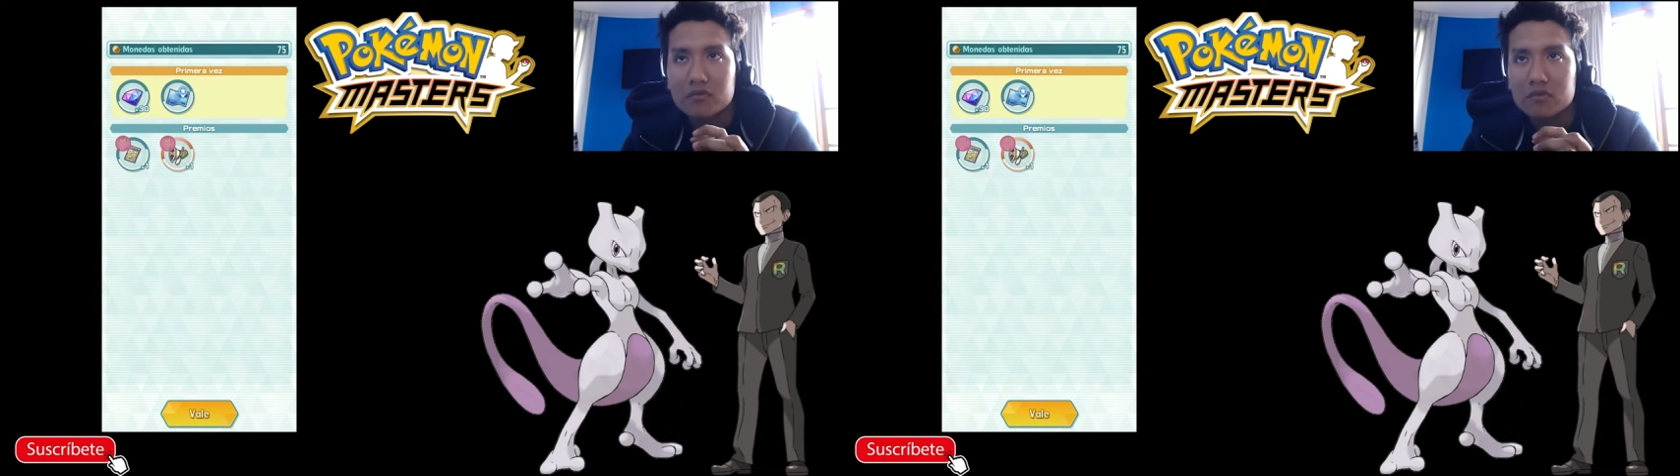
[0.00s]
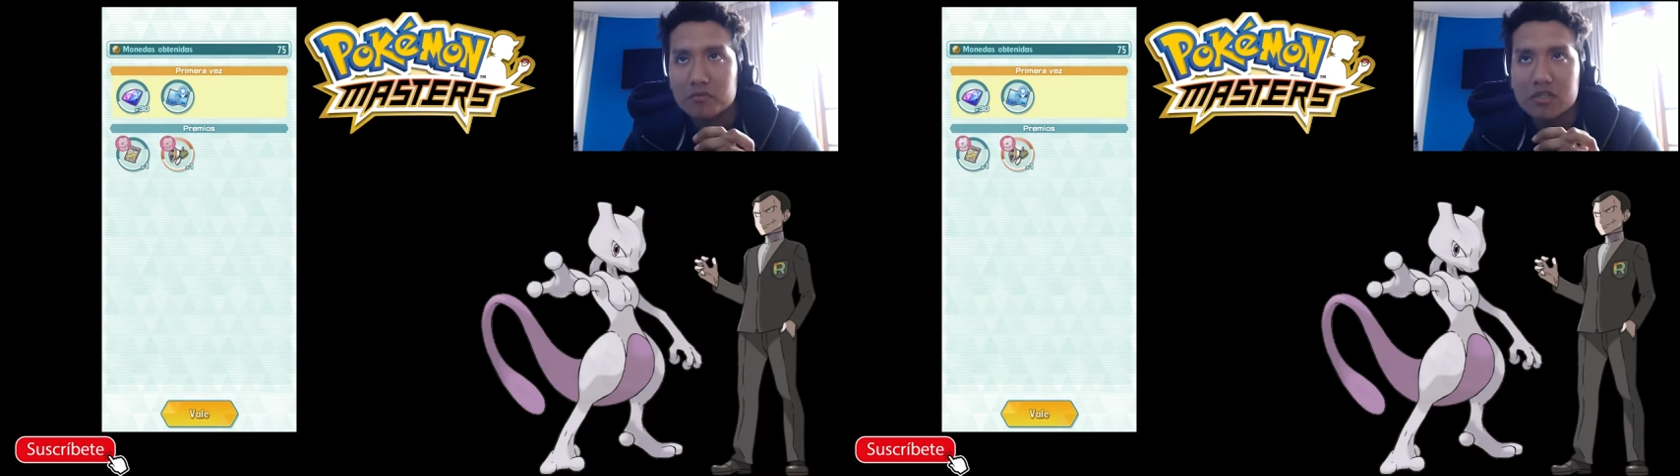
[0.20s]

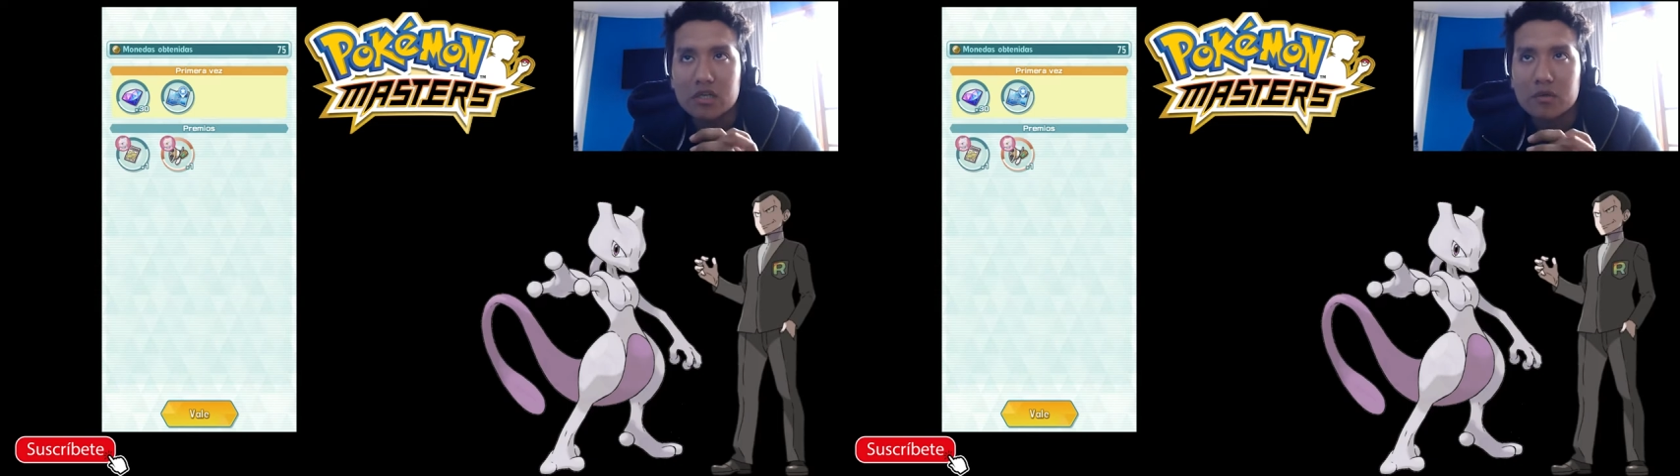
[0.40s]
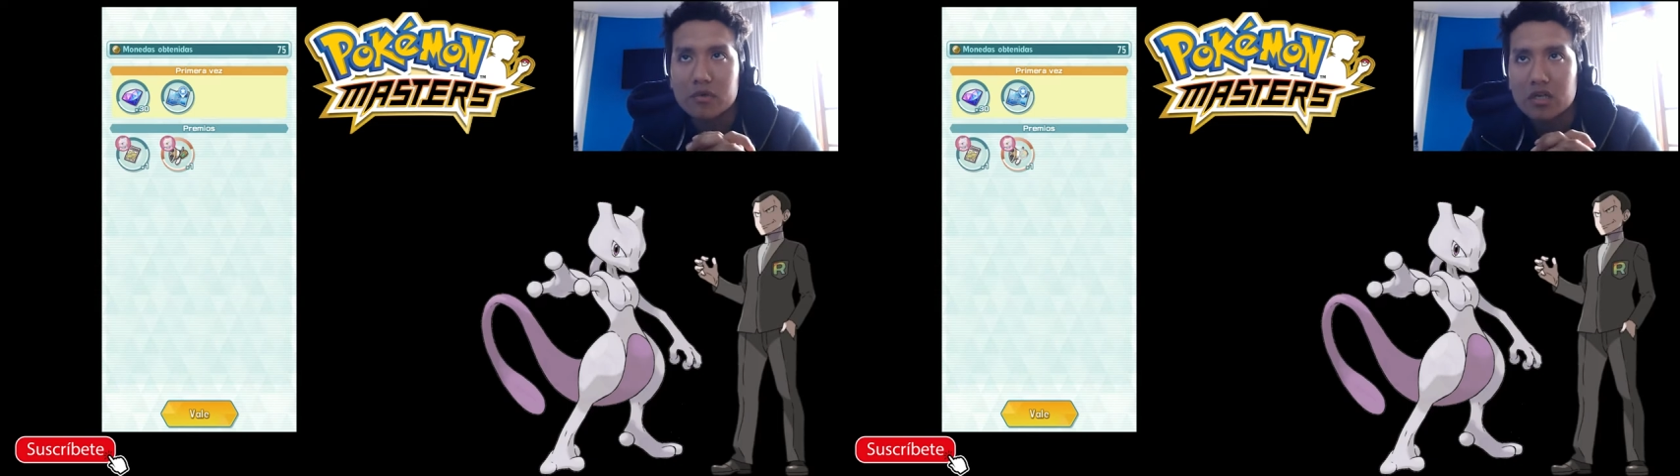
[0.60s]

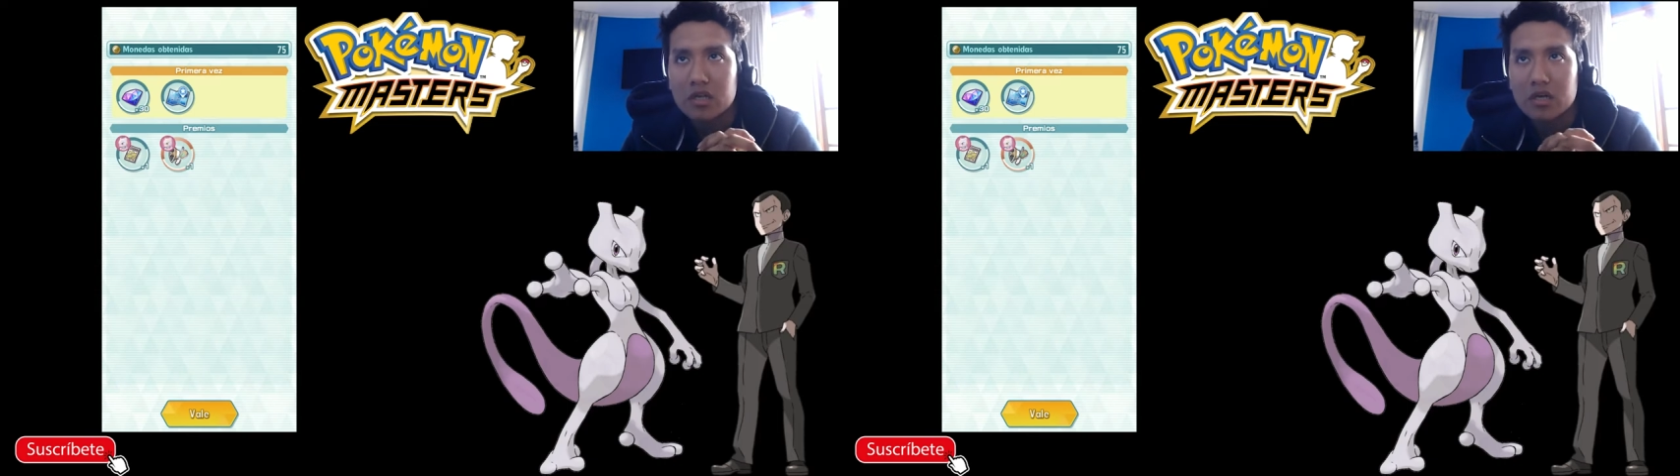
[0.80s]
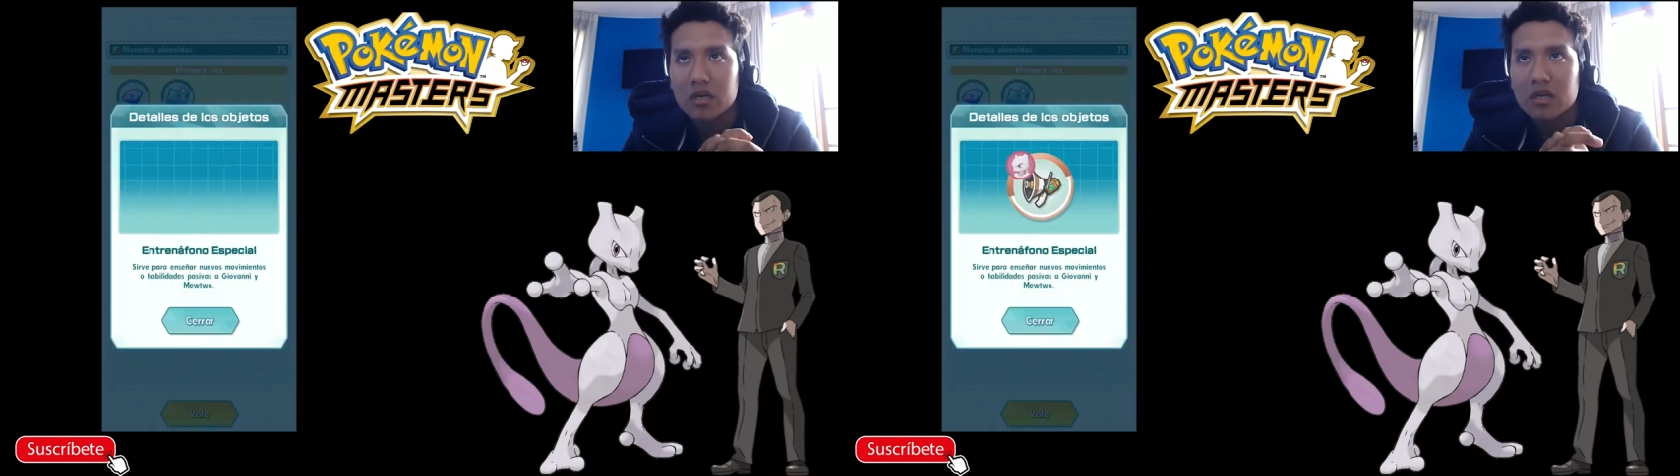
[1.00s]
especial para
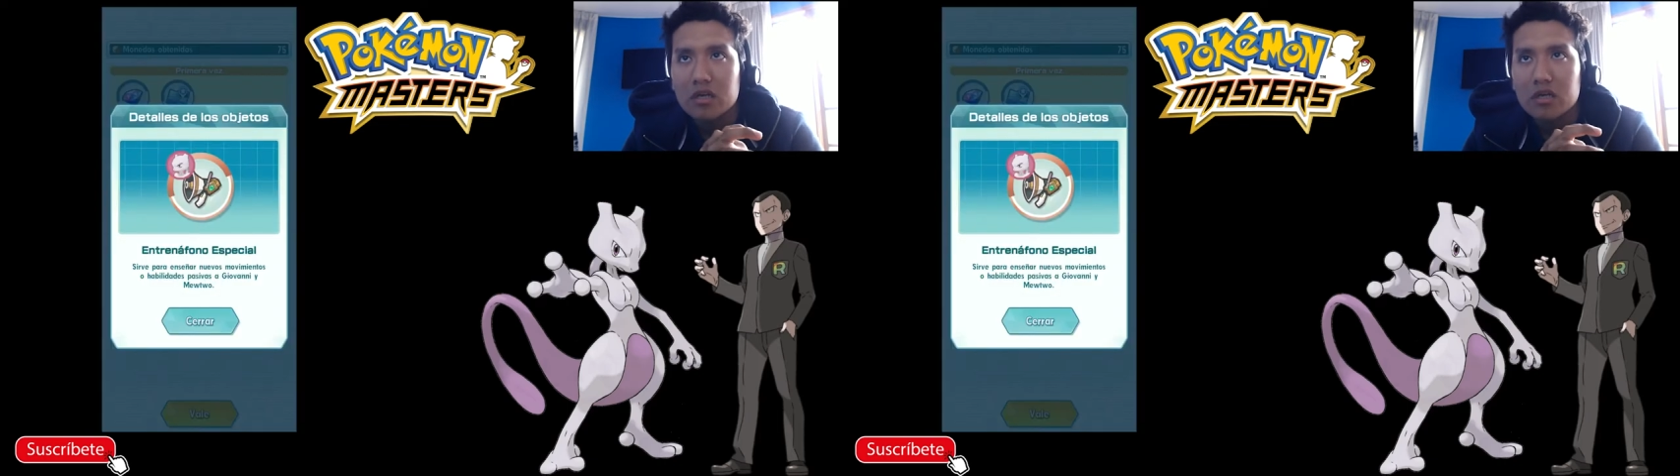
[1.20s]
darle,